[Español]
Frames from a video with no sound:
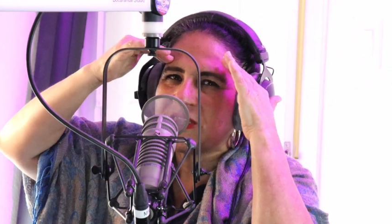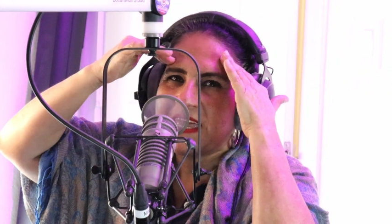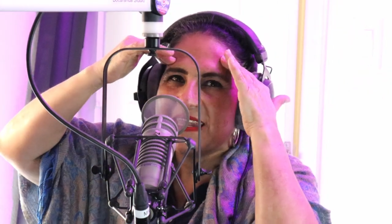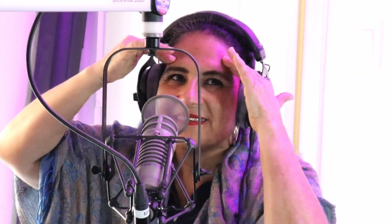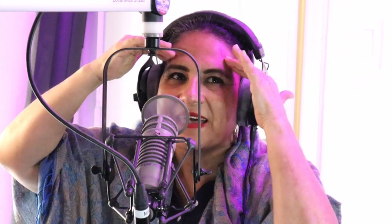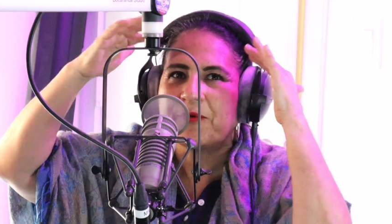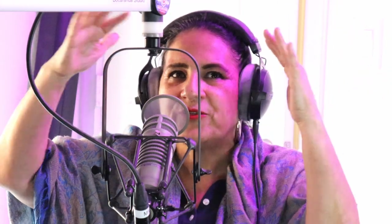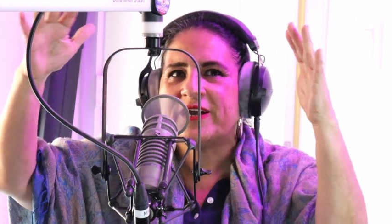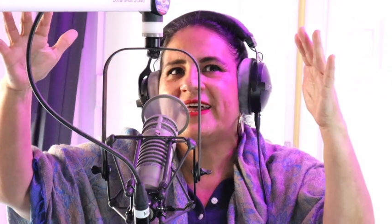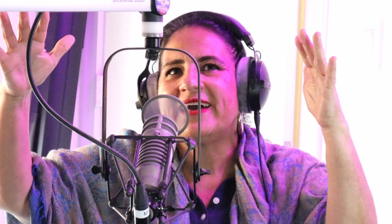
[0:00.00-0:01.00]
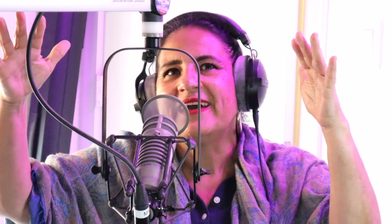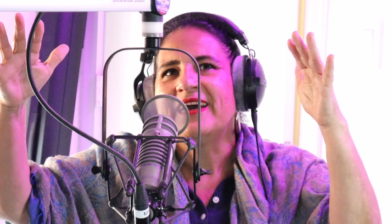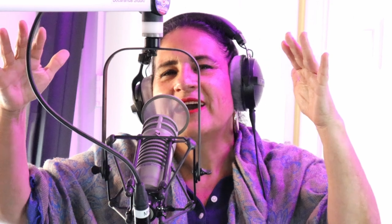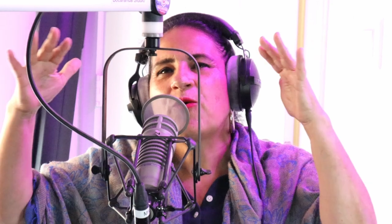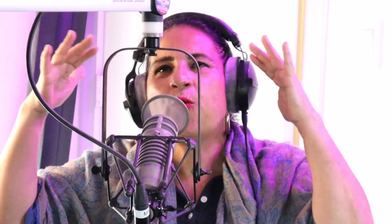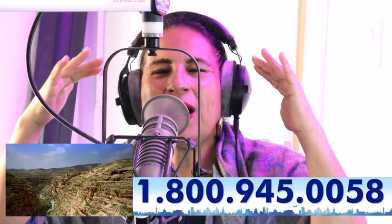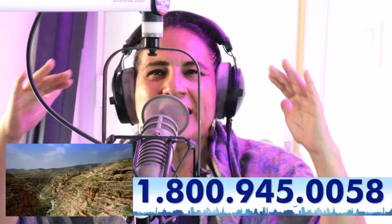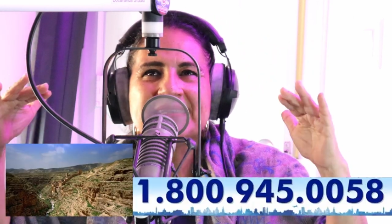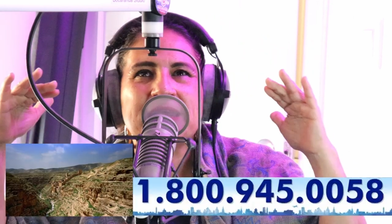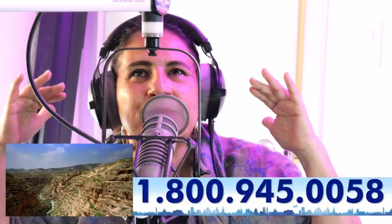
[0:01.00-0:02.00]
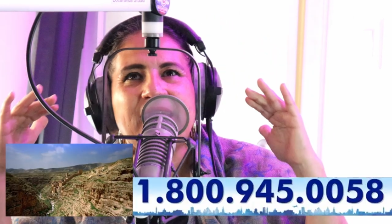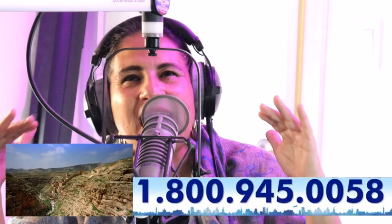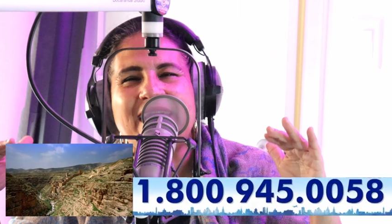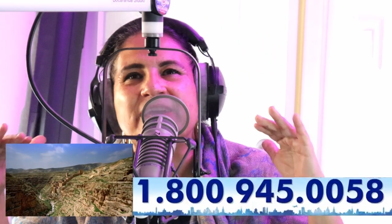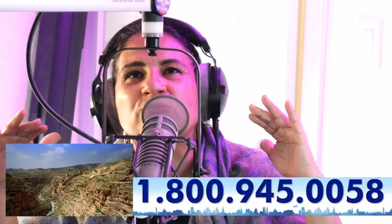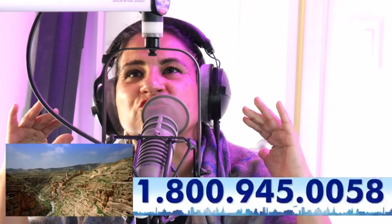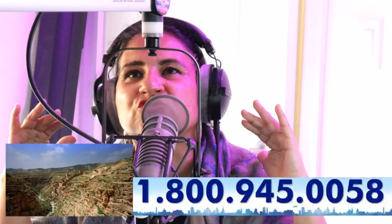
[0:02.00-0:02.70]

tienes que poner cuál es el viaje de tu